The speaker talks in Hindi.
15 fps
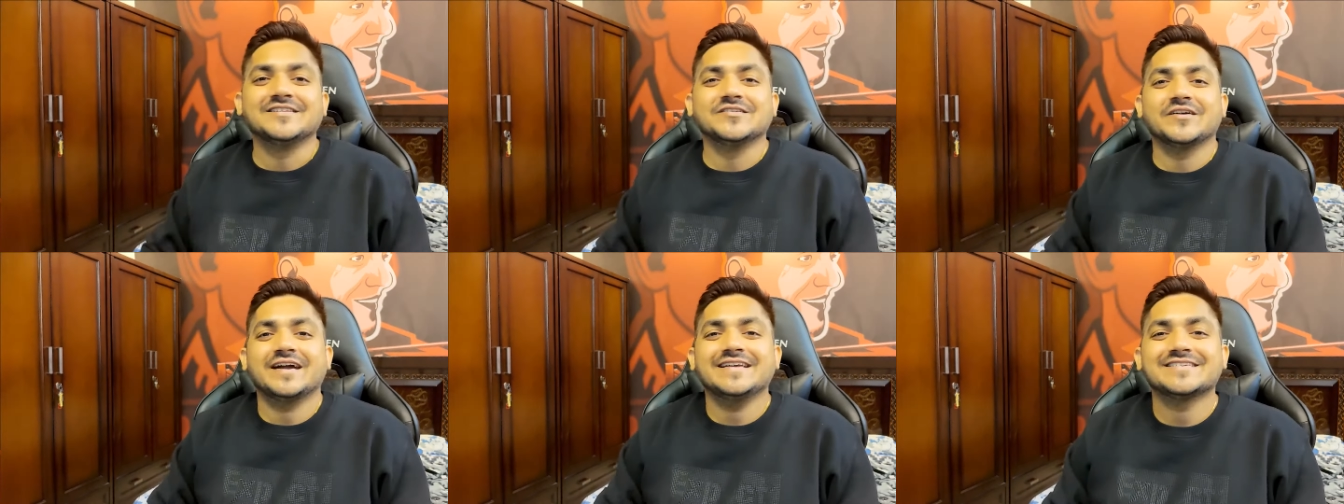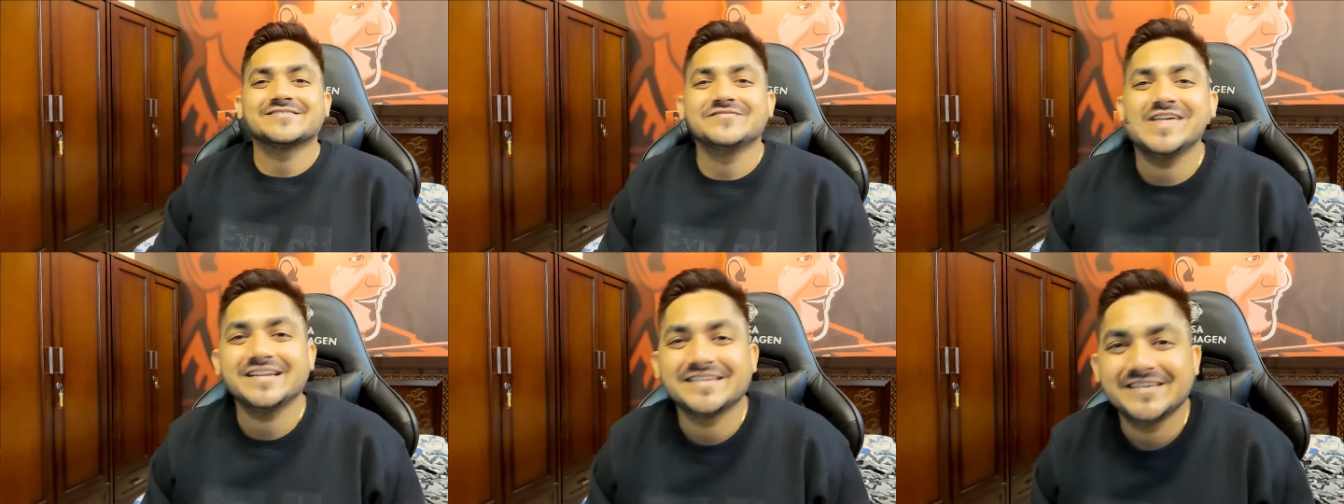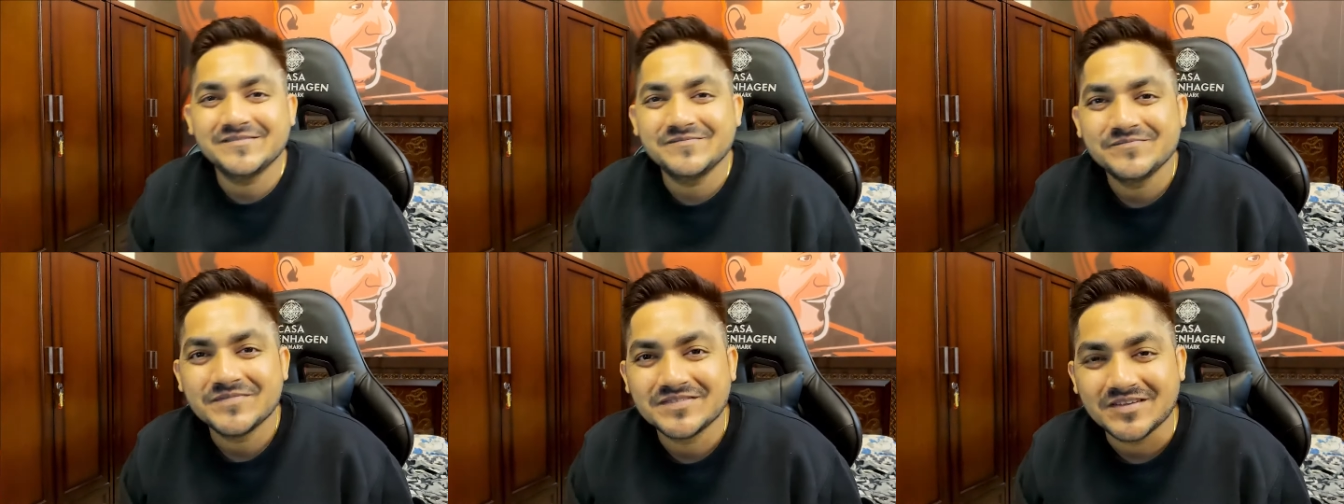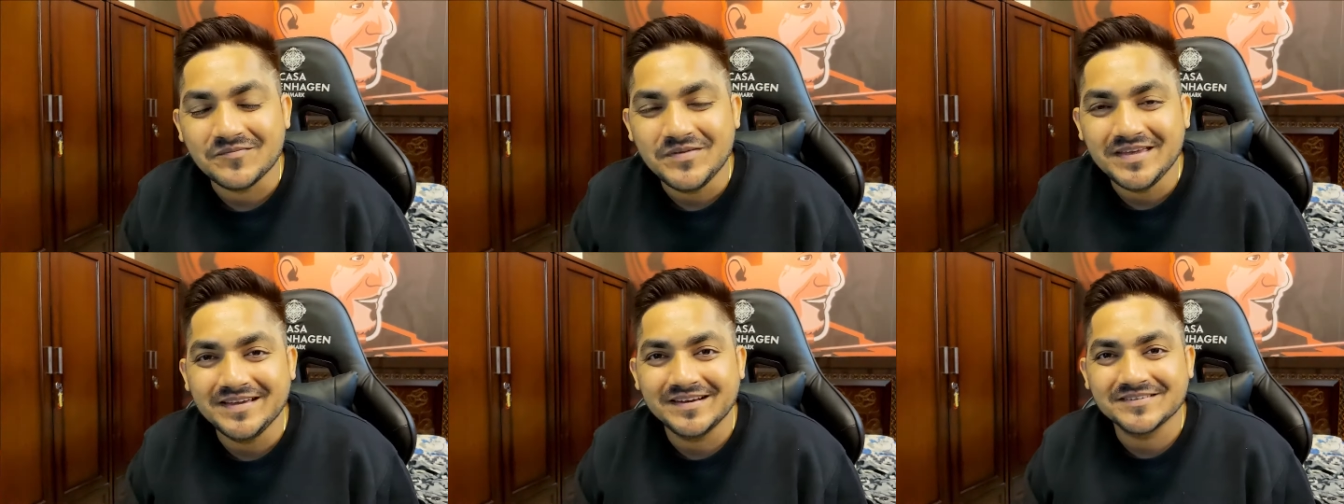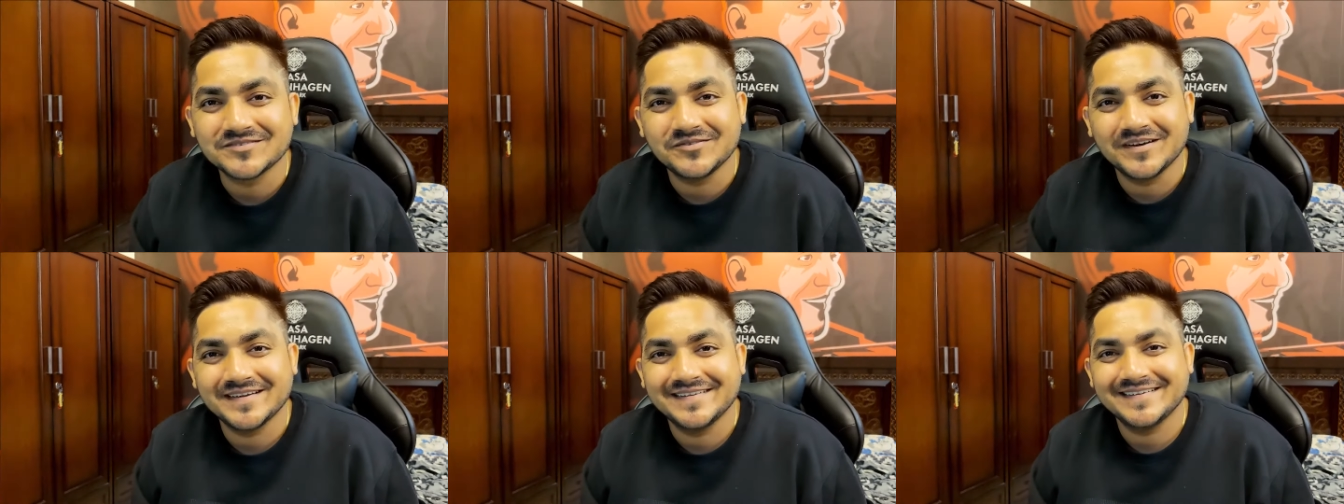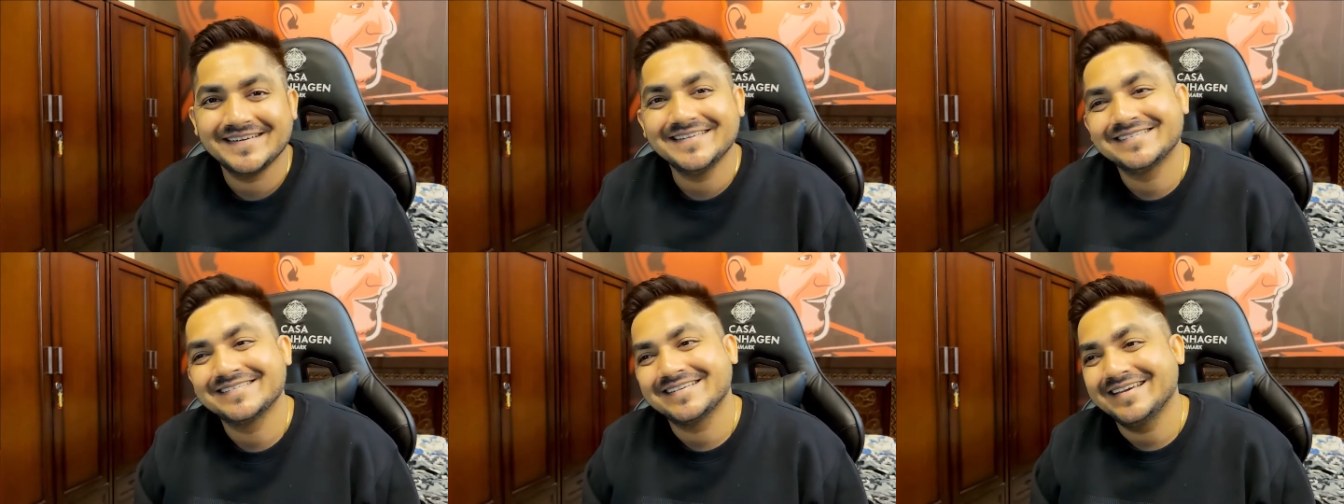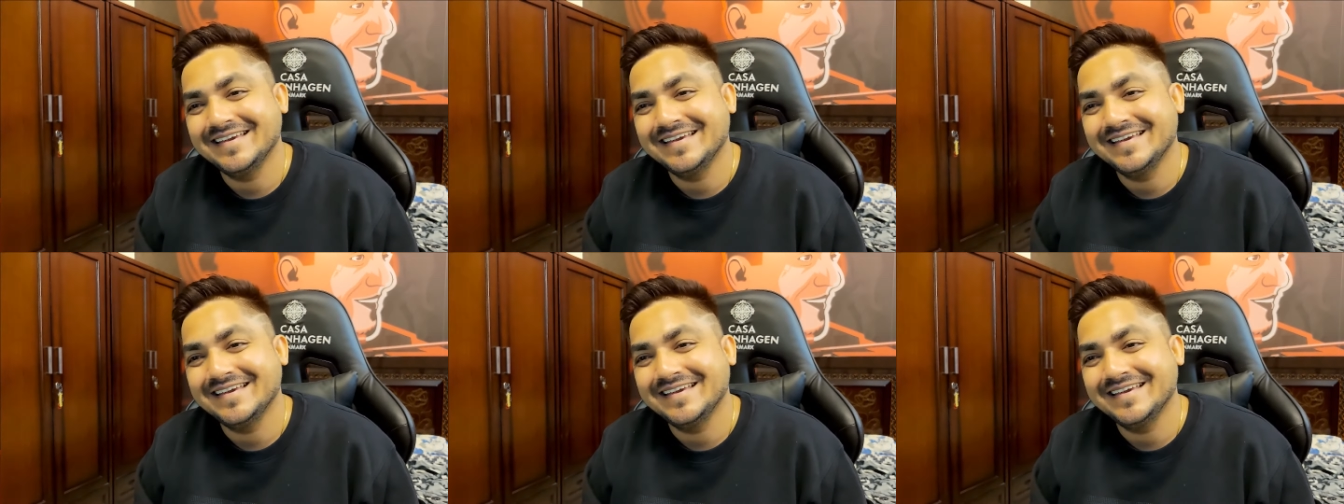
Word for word: तो गाइज वेलकम सभी का स्वागत है गाइज